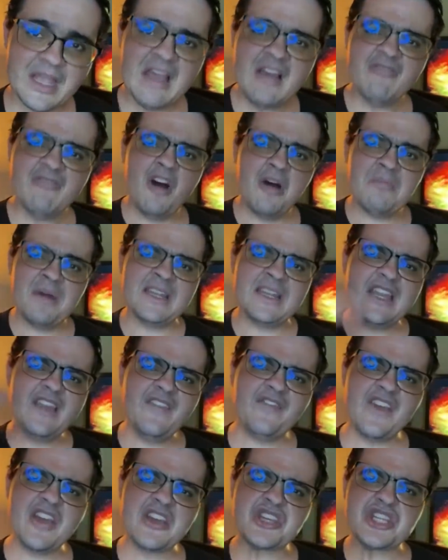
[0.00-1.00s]
Vou
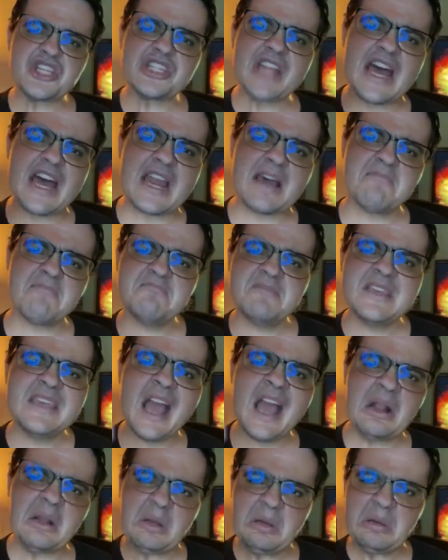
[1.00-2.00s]
manifestar a
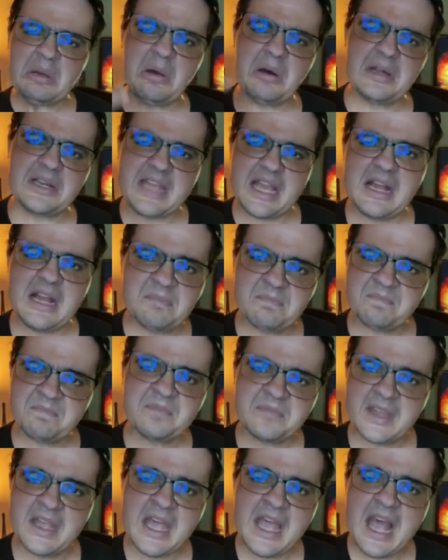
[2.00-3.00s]
minha glória,
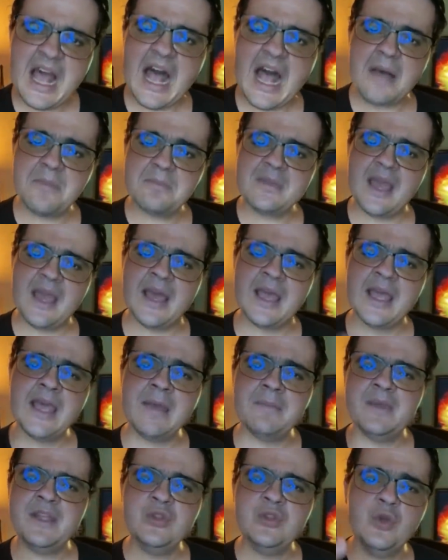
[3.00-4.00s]
a minha
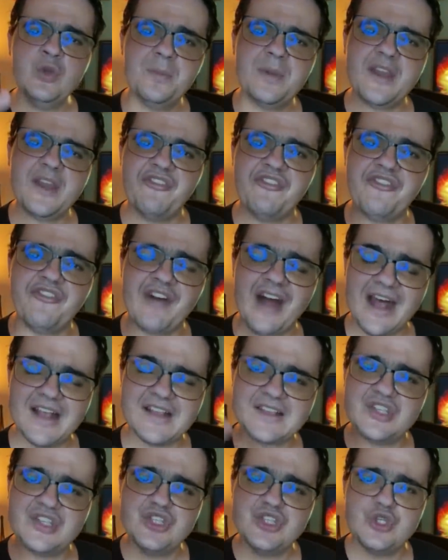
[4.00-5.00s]

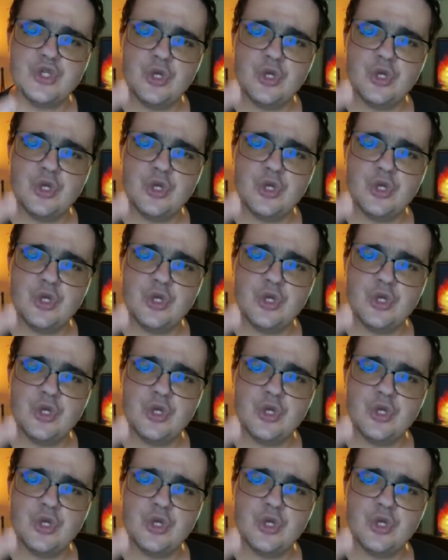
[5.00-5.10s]
reminubreface de